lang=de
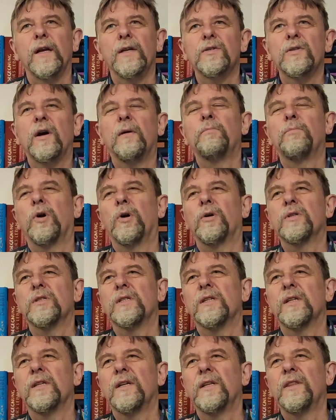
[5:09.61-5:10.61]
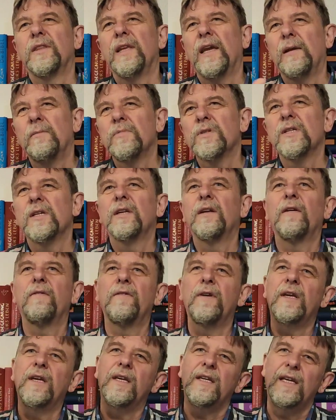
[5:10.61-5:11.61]
Also Apostel in dem
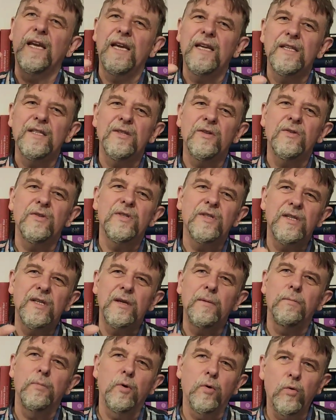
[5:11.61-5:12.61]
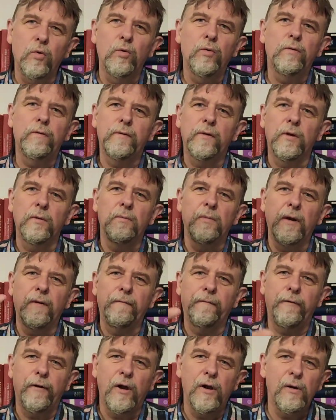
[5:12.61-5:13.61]
Sinne, wie Jesus sie beruft und
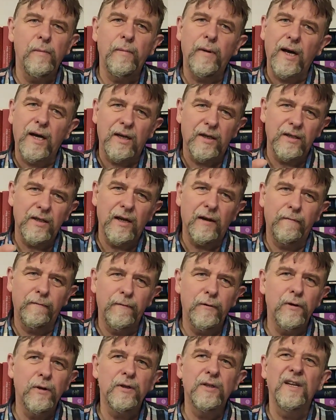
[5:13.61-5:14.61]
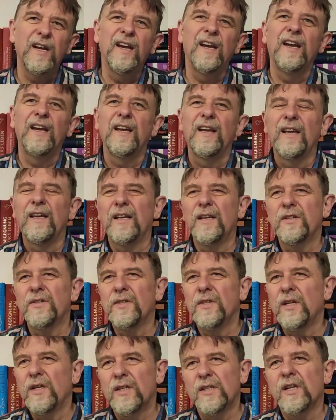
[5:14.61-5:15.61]
mit Vollmacht erfüllt,
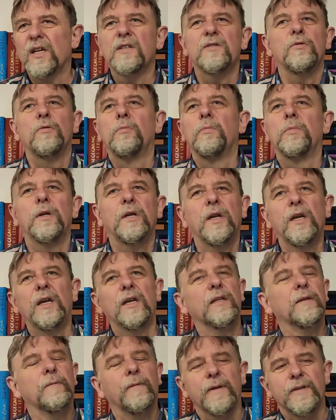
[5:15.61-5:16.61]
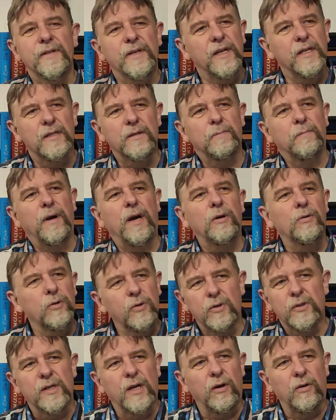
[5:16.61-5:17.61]
ist nicht das unbedingt, was jetzt
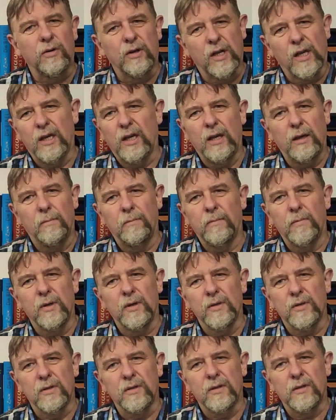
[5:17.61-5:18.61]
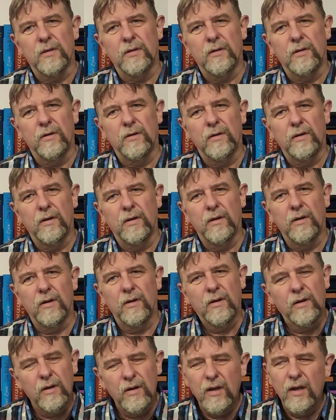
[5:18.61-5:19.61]
Paulus auch gegeben ist,
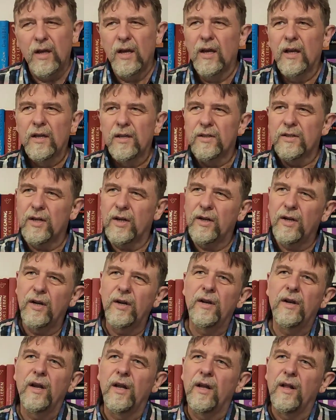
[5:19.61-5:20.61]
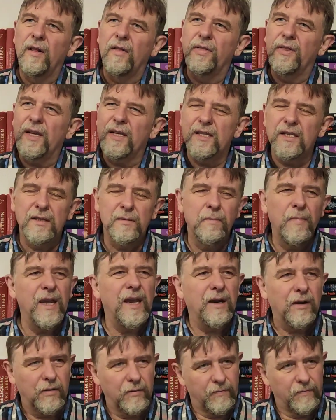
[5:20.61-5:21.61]
sondern das ist
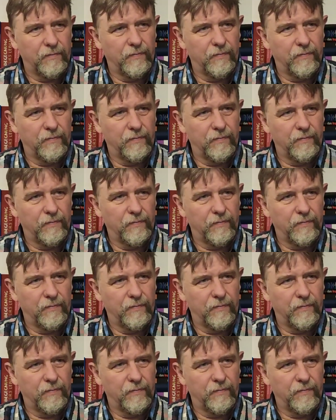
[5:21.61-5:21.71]
mehr.